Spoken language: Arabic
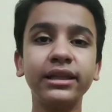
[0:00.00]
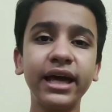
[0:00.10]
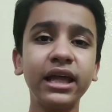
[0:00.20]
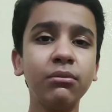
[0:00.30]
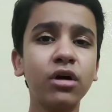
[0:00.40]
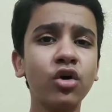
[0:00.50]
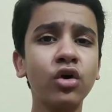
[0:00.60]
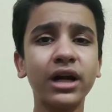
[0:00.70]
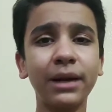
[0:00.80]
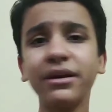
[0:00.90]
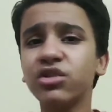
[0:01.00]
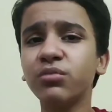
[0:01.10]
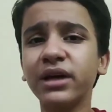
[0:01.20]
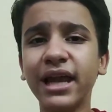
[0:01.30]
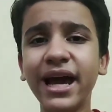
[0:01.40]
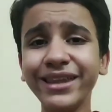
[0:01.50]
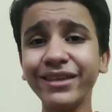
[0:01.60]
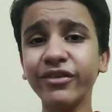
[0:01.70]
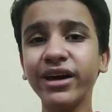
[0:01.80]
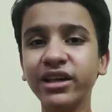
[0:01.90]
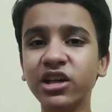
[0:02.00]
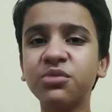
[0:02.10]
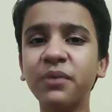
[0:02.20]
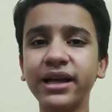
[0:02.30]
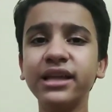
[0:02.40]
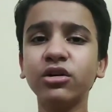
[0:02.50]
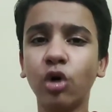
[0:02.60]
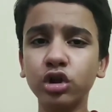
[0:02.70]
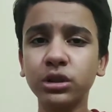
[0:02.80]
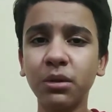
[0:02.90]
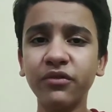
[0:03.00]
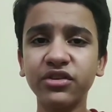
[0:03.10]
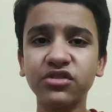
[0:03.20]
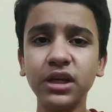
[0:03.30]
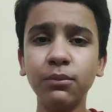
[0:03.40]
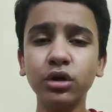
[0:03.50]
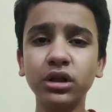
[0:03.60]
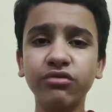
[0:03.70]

تاني مره اخرى كمان سمك الهاتف يسمح ان انت تحط منفذ